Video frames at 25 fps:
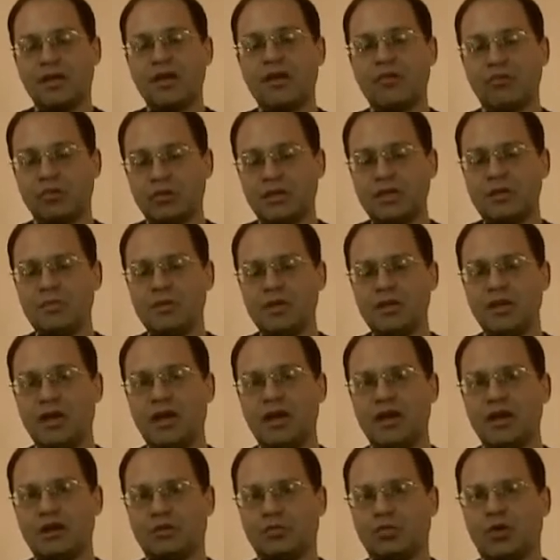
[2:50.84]
Вот именно
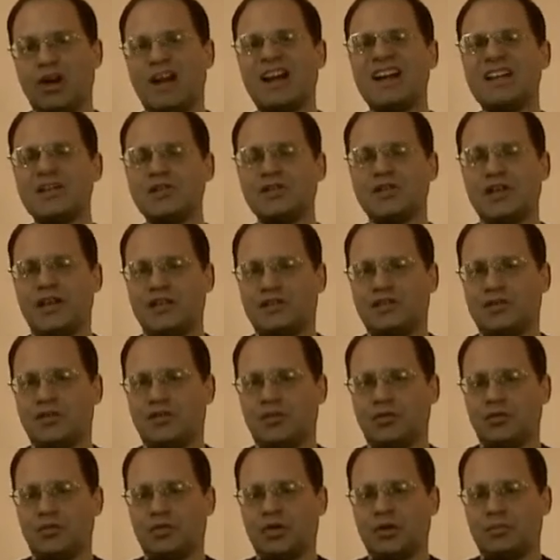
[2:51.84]
эту
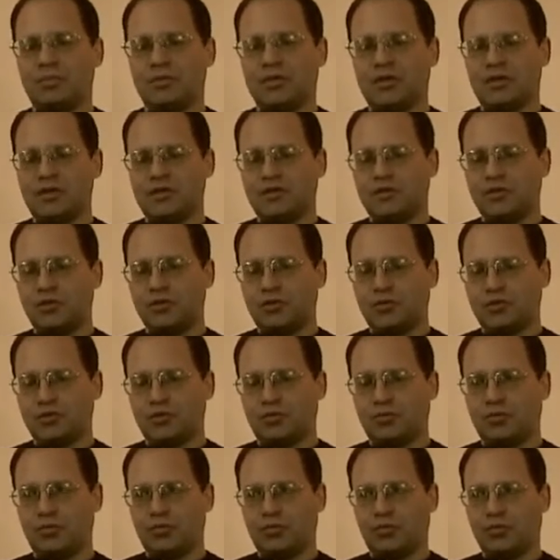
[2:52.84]
окончательную
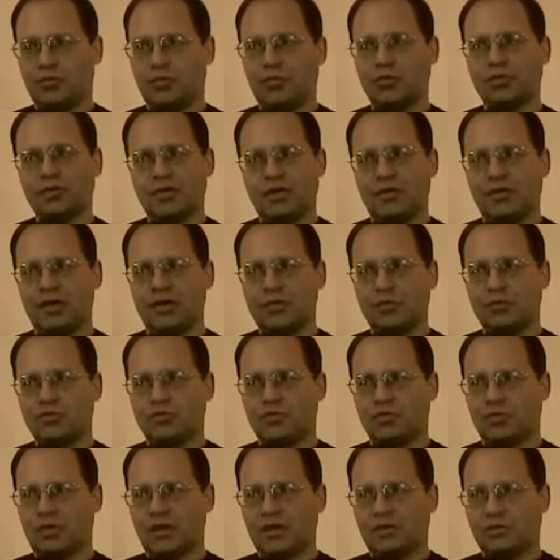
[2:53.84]
капиталистическую
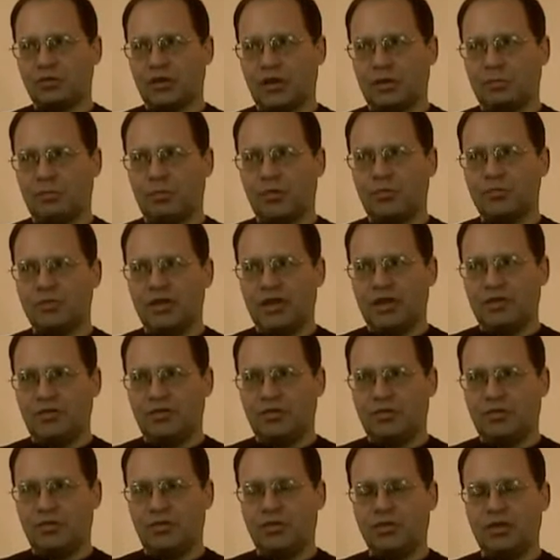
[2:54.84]
контрреволюцию, которая, по
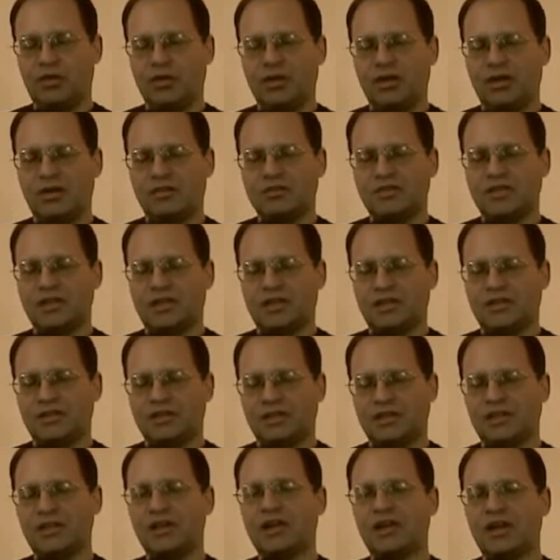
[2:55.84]
мнению всех
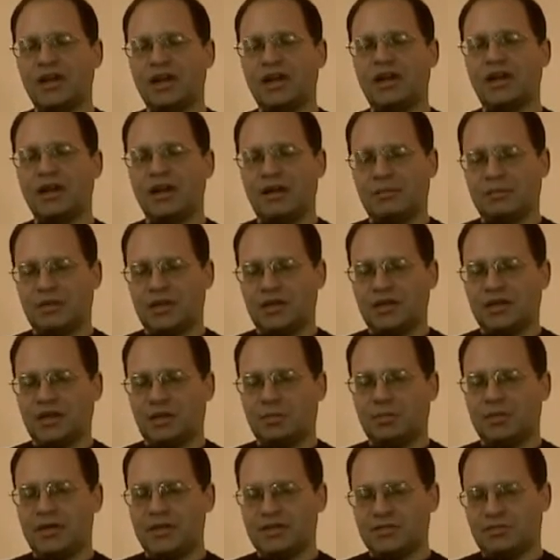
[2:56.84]
этих Игорей Клямкиных,
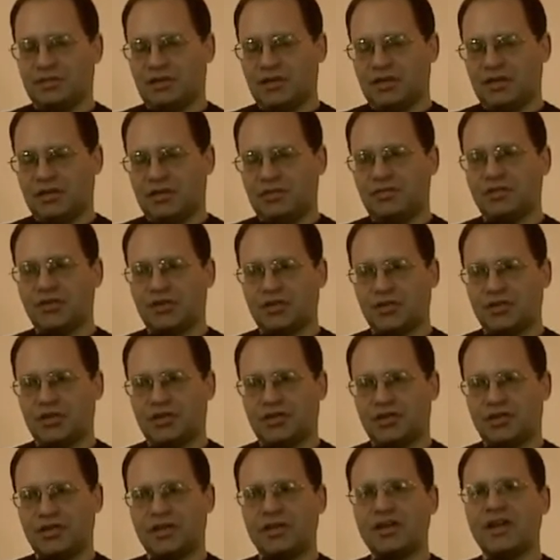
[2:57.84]
призвана
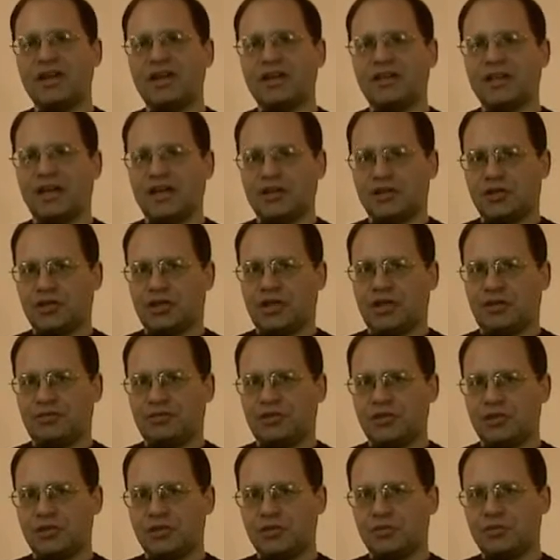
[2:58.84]
довершить начатое в
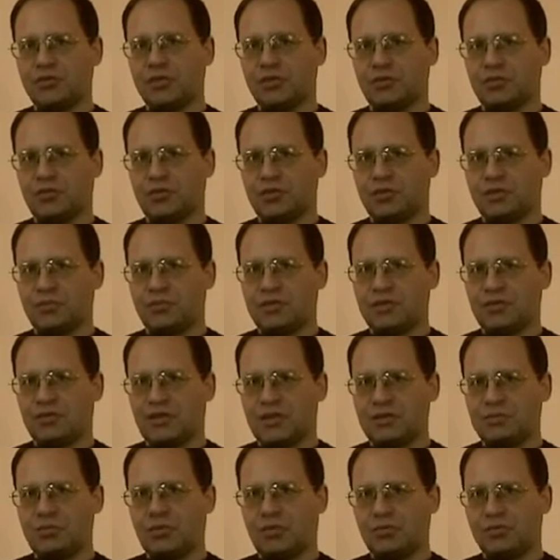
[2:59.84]

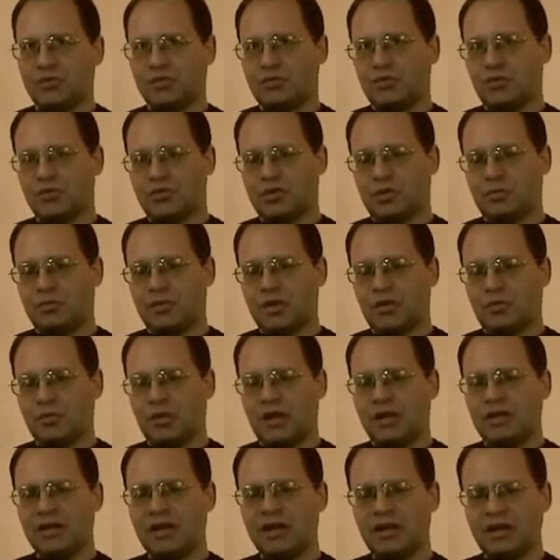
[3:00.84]
1988-91
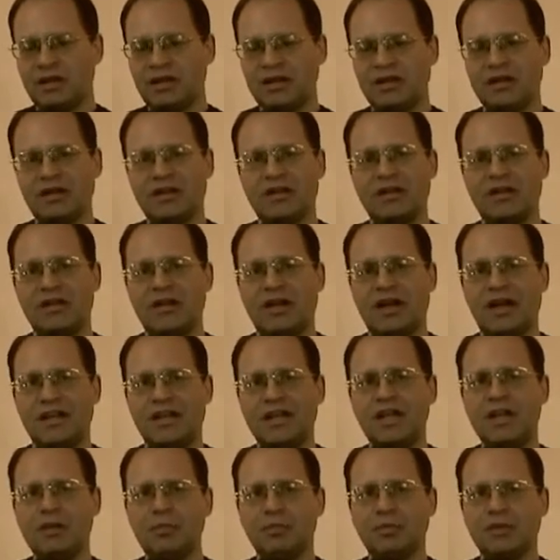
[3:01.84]
годах,
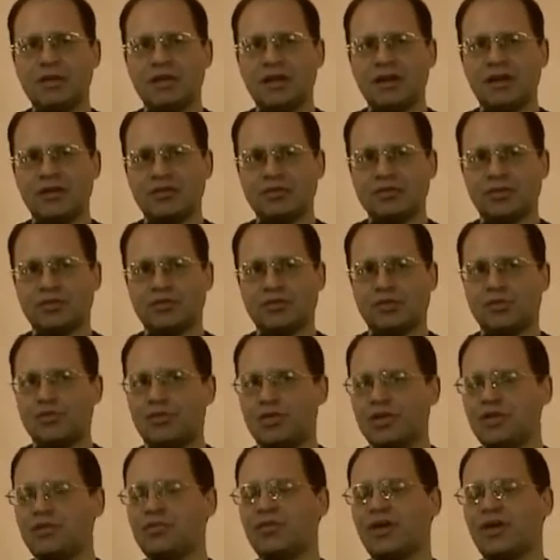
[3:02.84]
они и пытаются всучить в